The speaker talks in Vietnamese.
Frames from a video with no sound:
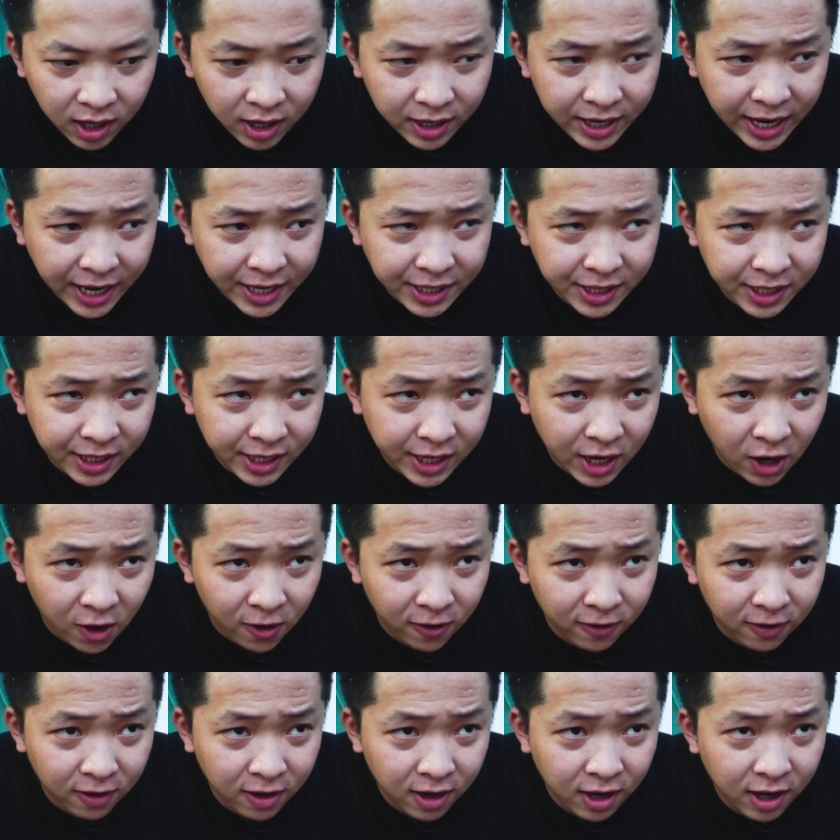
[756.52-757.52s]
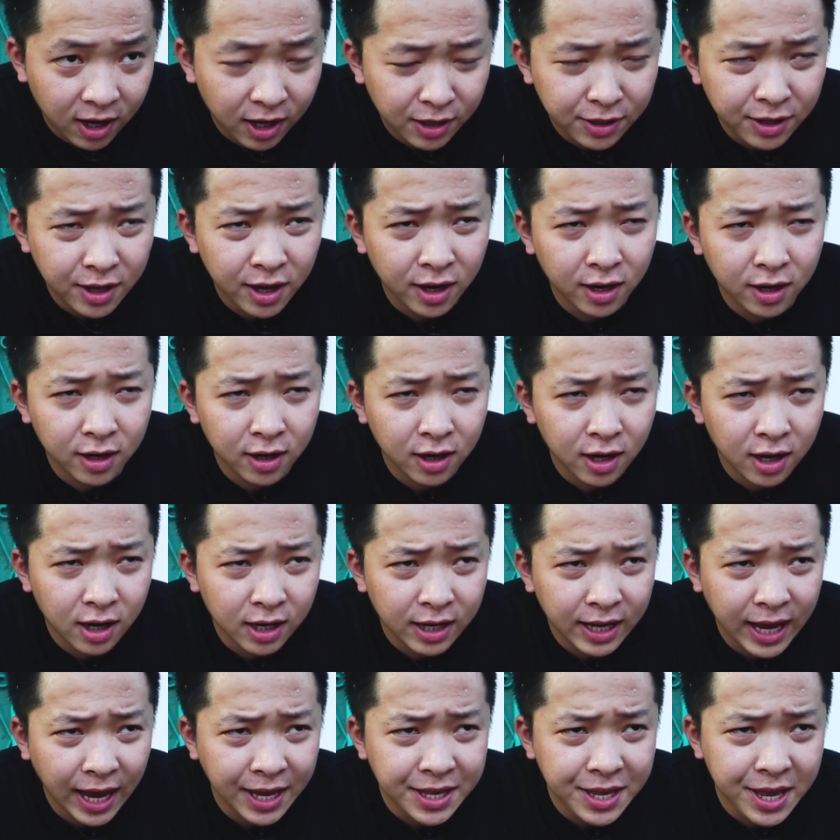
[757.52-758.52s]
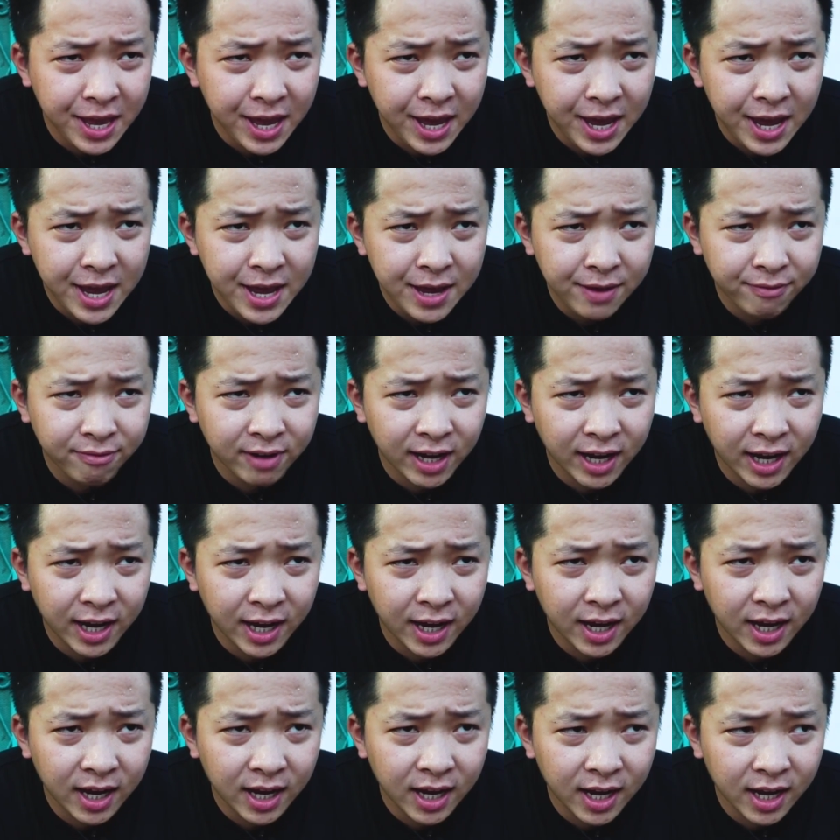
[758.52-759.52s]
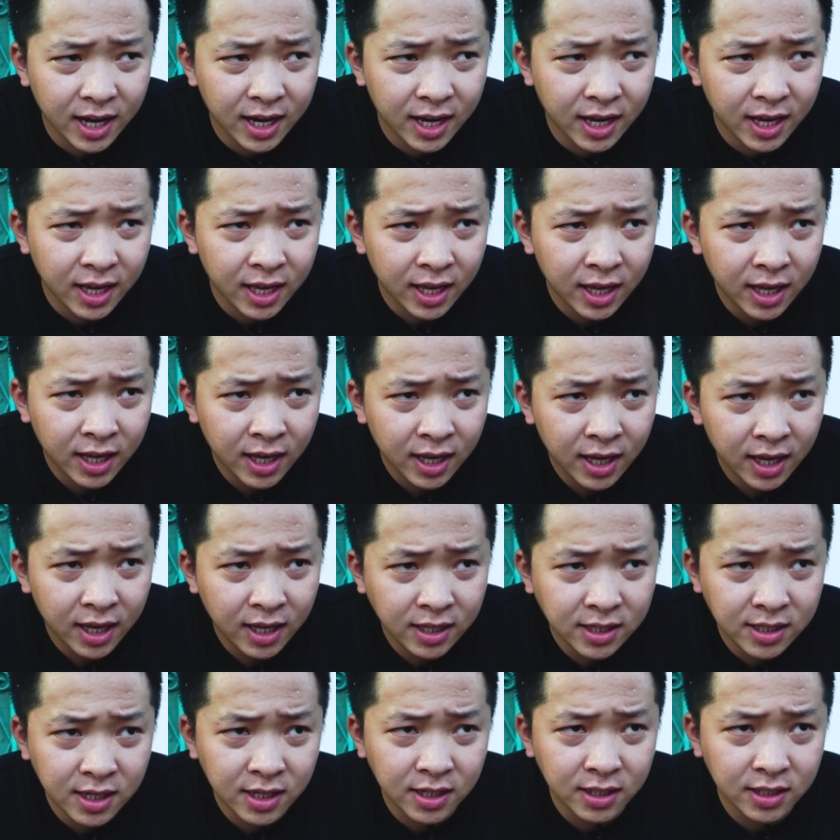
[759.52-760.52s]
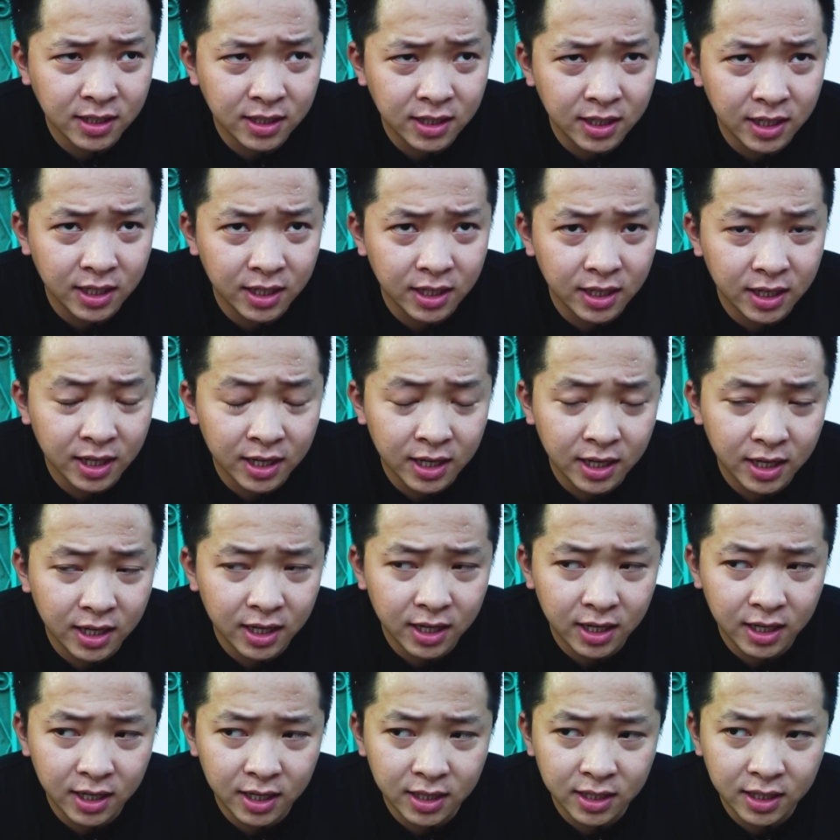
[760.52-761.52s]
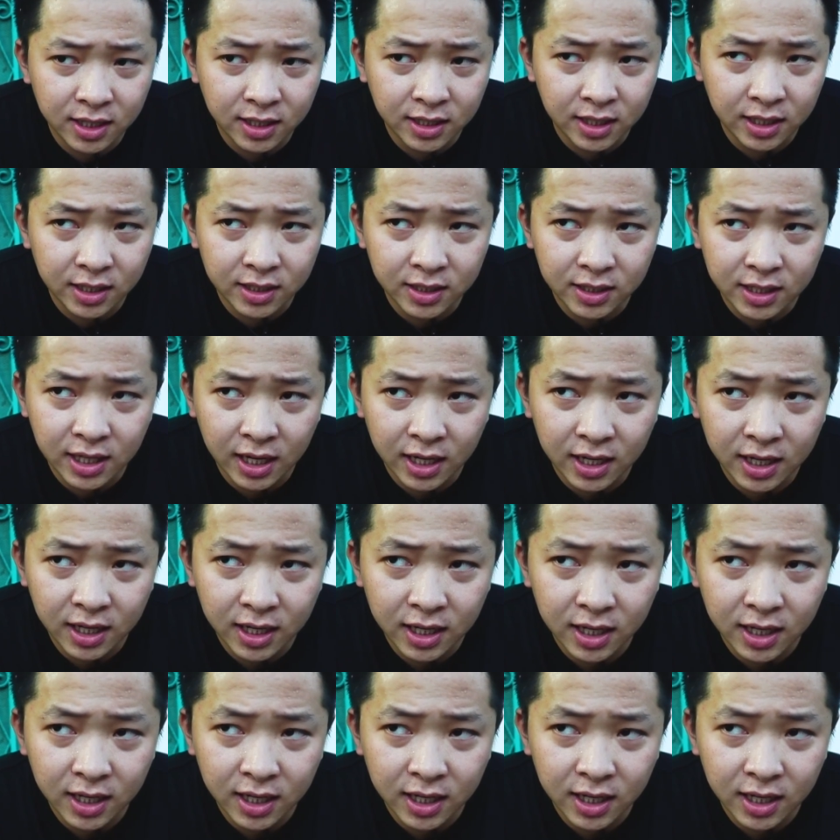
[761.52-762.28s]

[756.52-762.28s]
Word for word: ở đây thì còn uh, nhân uh, ca vé và nhân gì uh, nhân gì nữa ta